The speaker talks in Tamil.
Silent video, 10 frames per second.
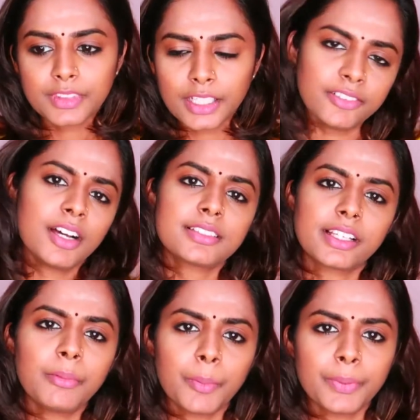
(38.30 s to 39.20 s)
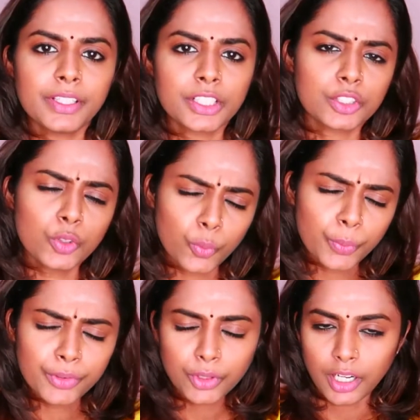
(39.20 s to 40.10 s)
திருவாசகம் அப்படின்றது
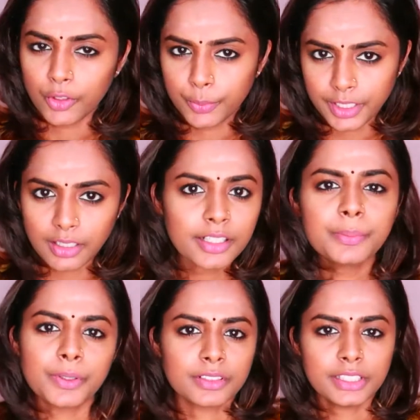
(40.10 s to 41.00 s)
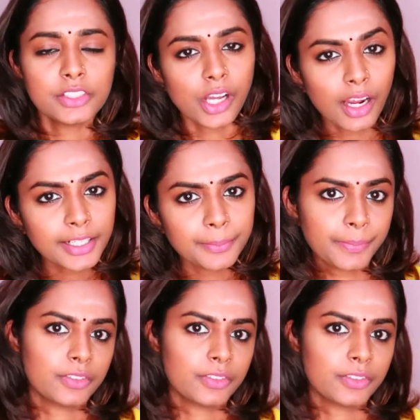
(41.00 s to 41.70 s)
ரொம்பவே ஒரு அருமையான பகுதி ஞான